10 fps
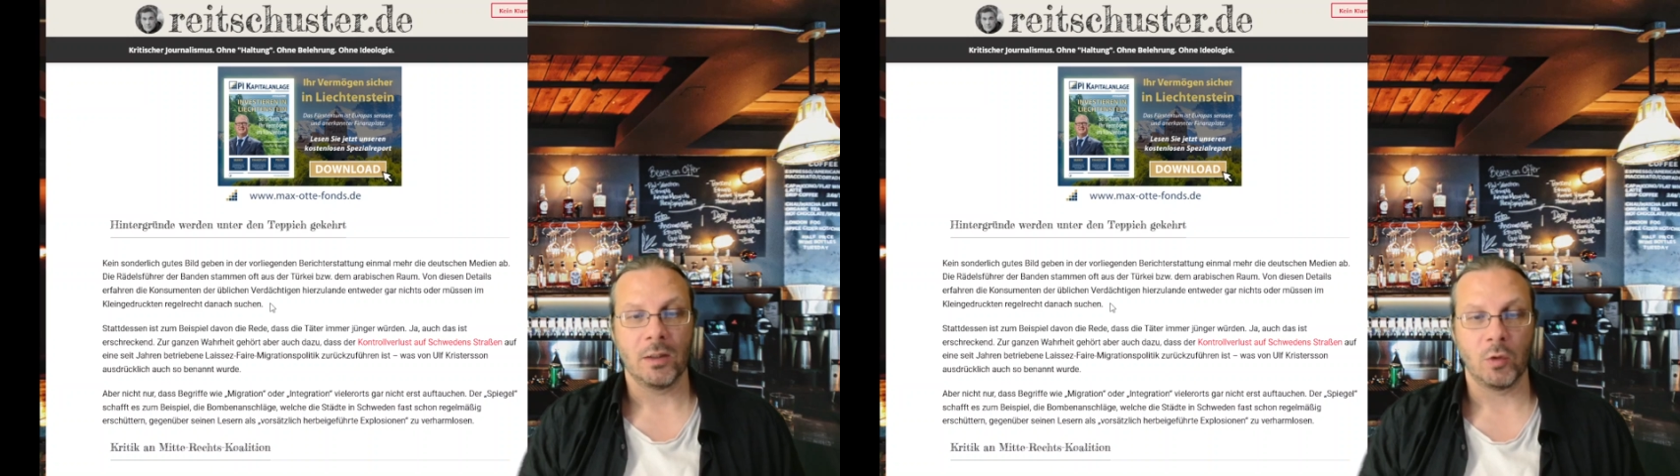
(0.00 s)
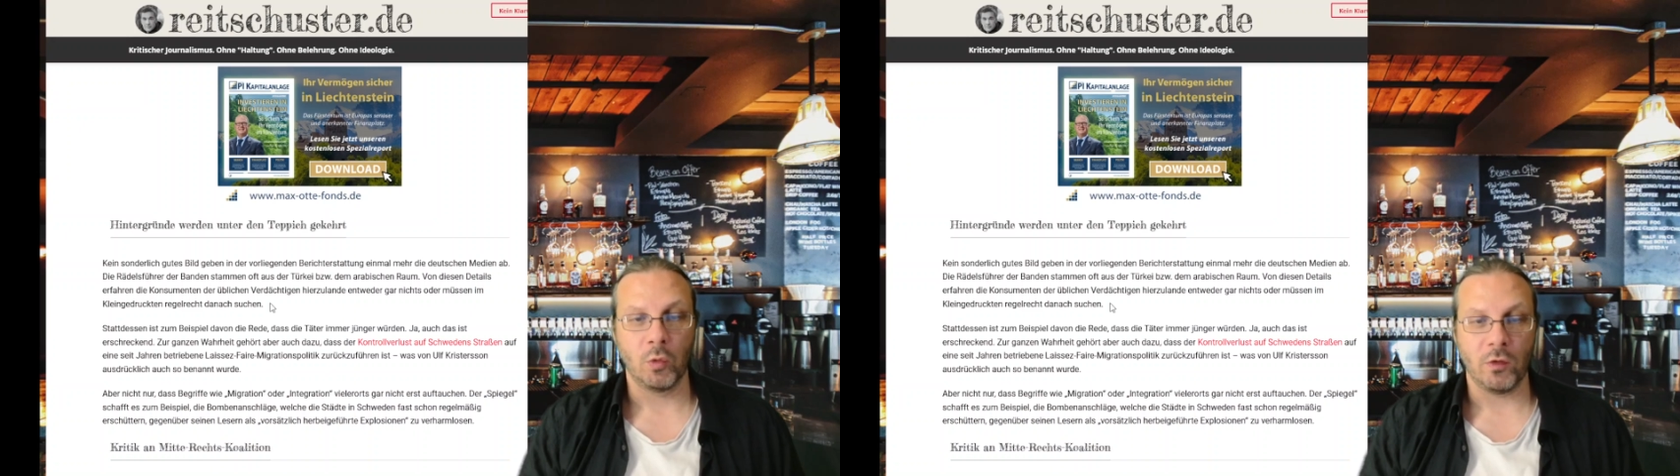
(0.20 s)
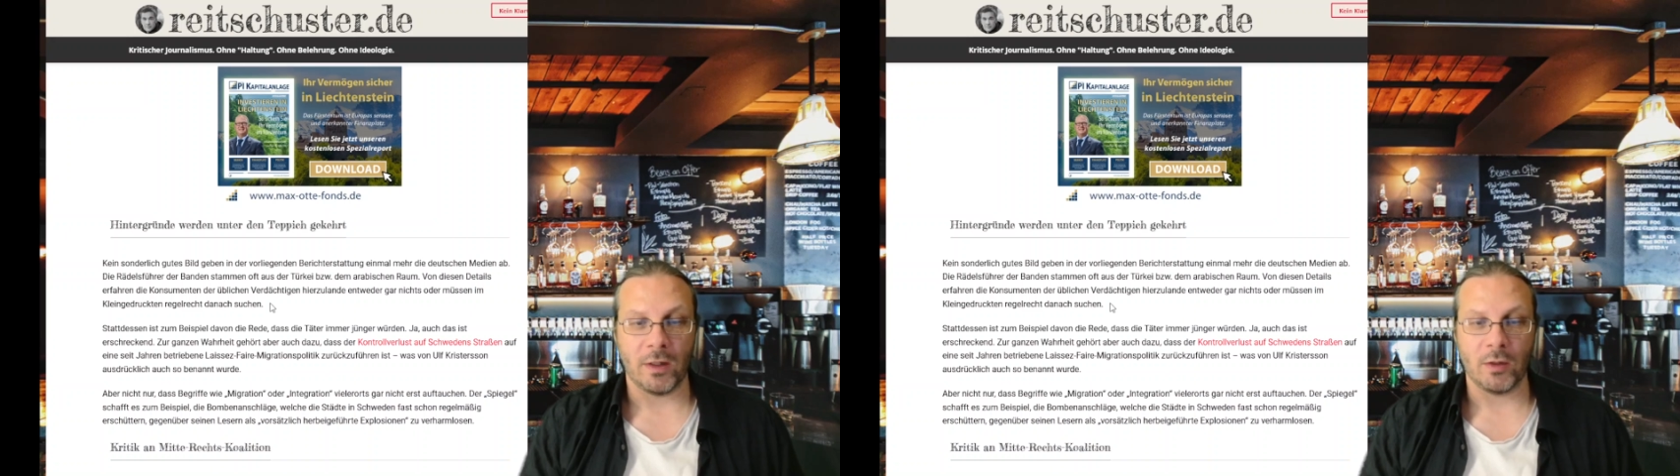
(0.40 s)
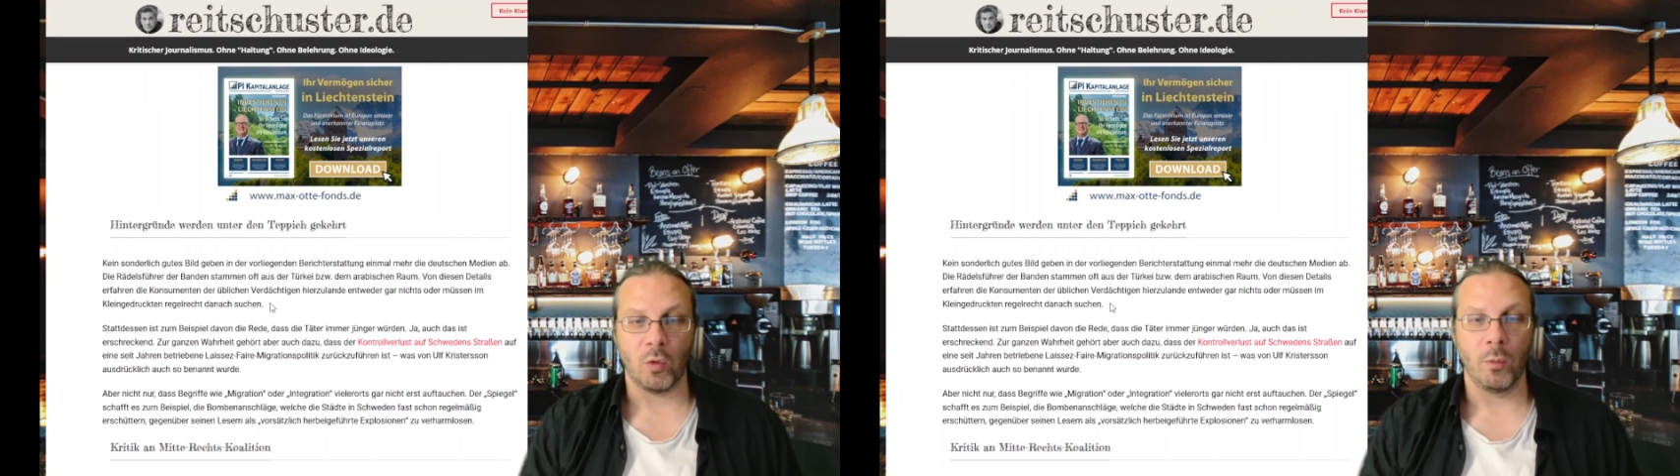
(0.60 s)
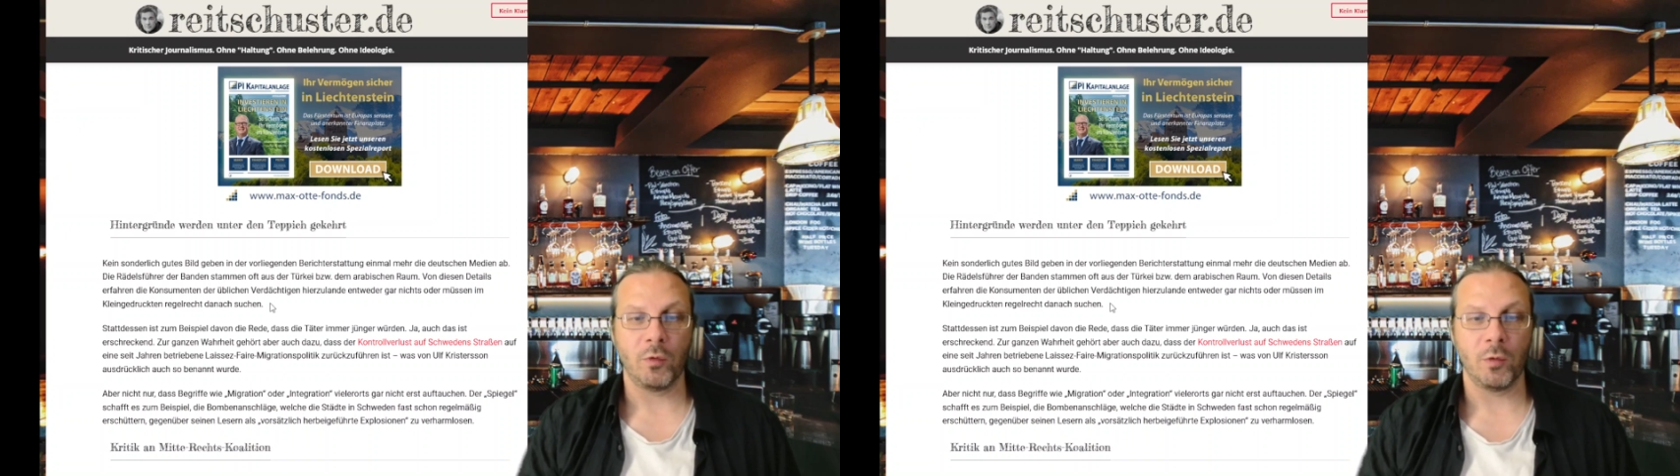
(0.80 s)
gut ist, andere
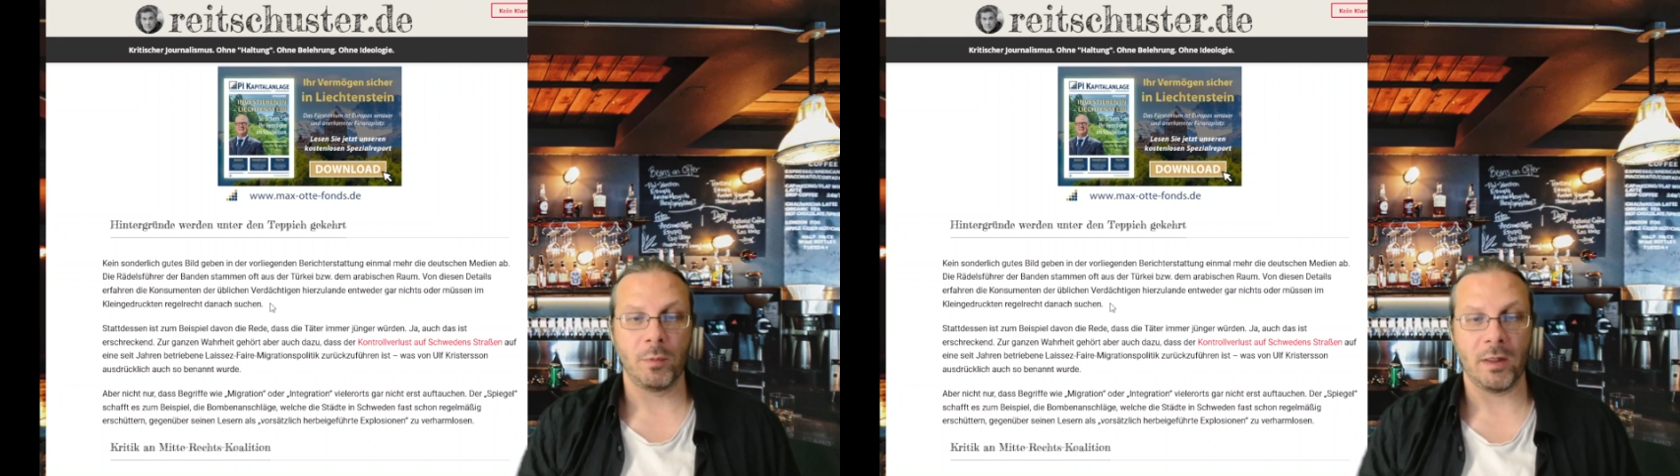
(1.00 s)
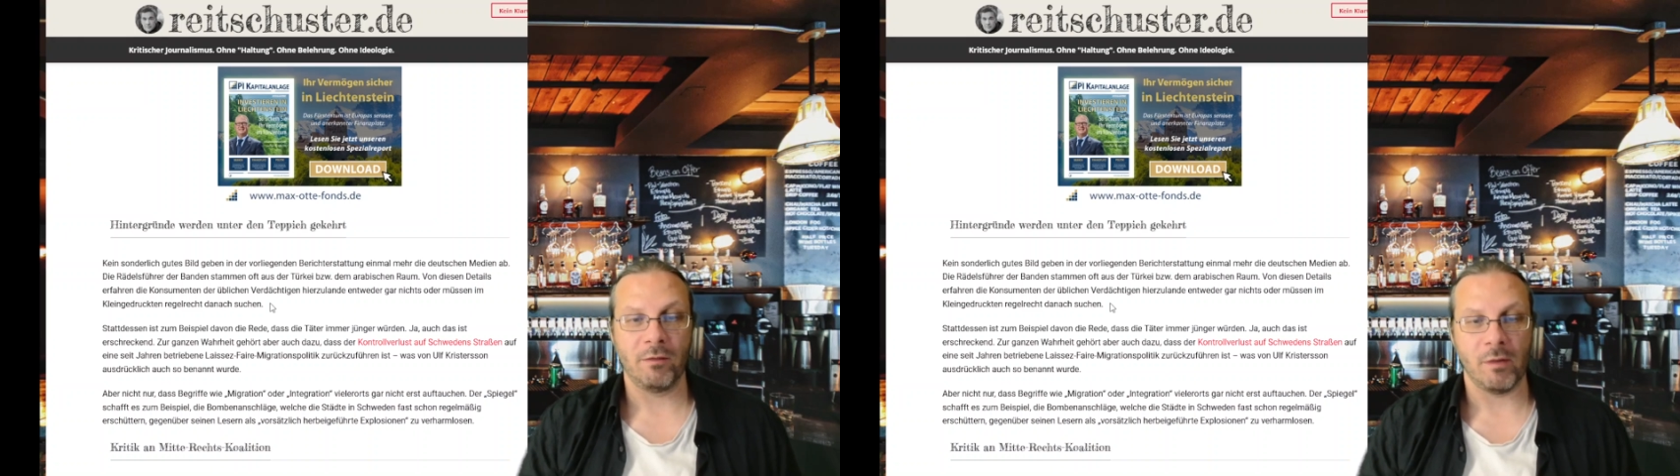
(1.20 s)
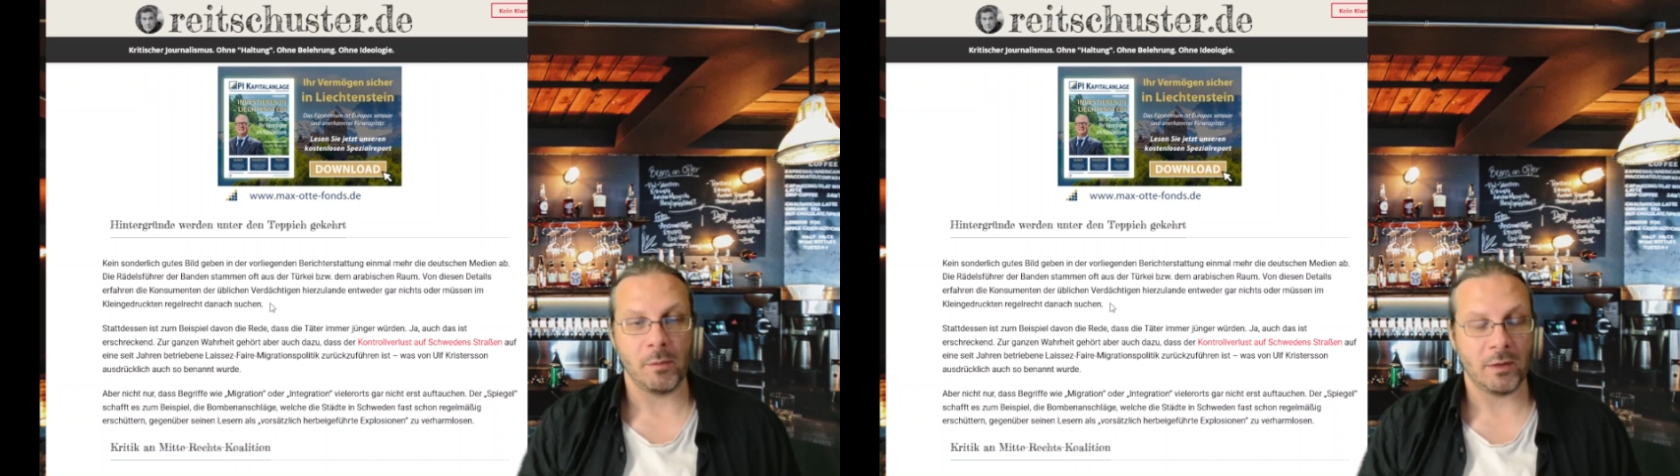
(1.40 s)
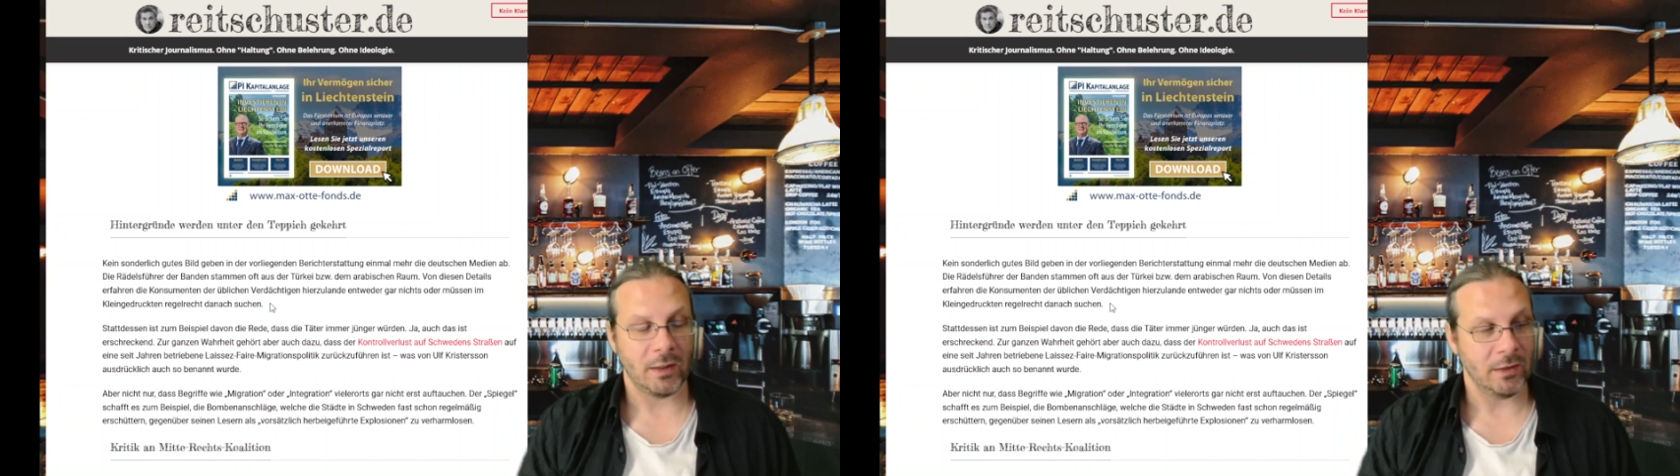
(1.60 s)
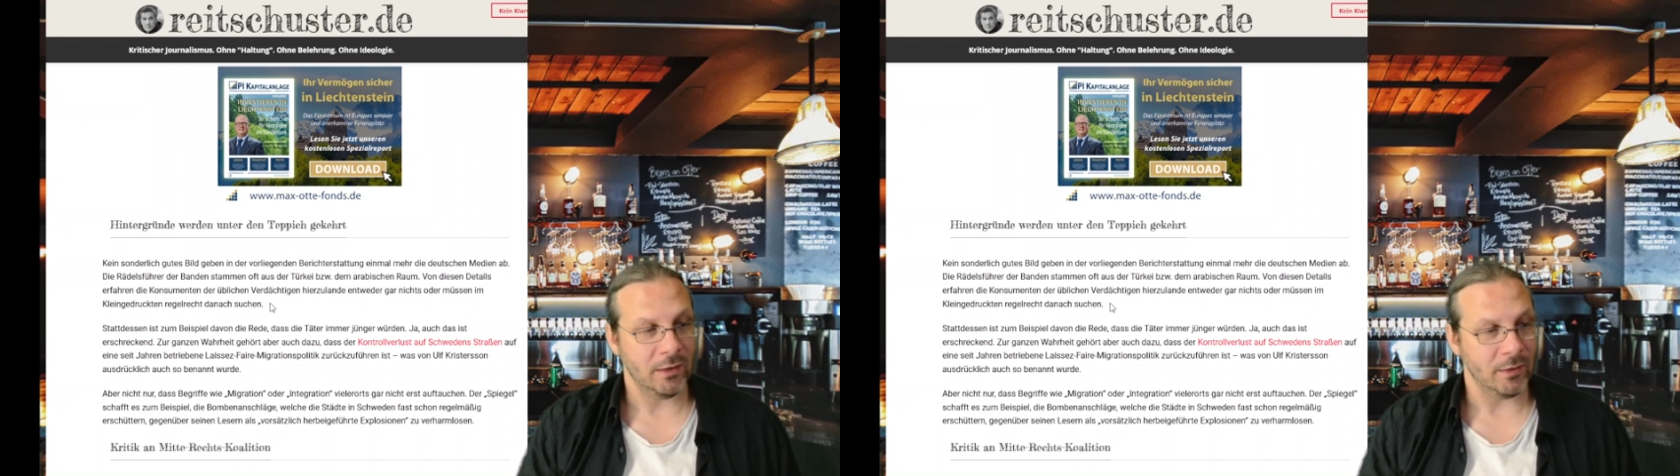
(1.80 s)
umzubringen, weil man
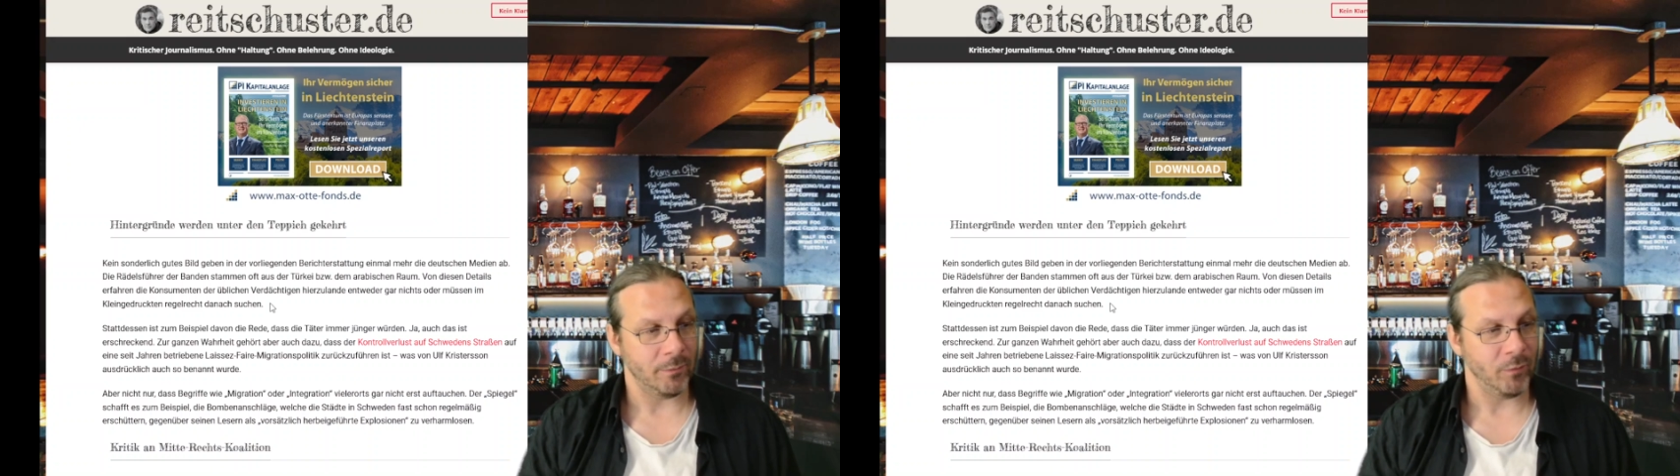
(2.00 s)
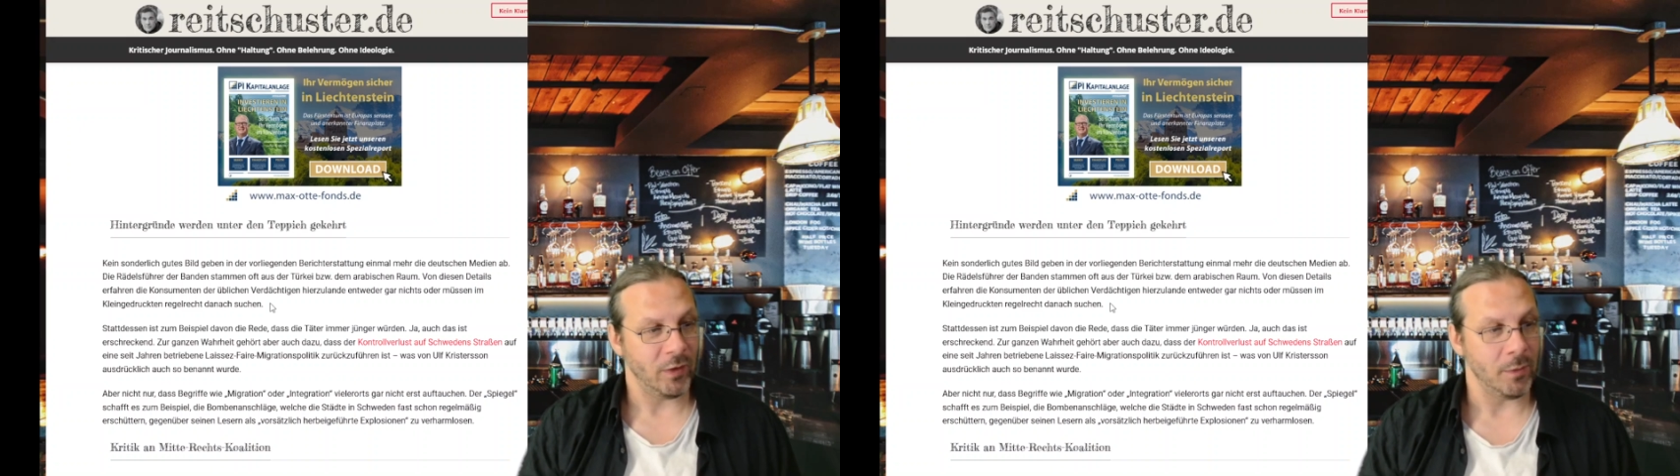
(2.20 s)
dann ähm,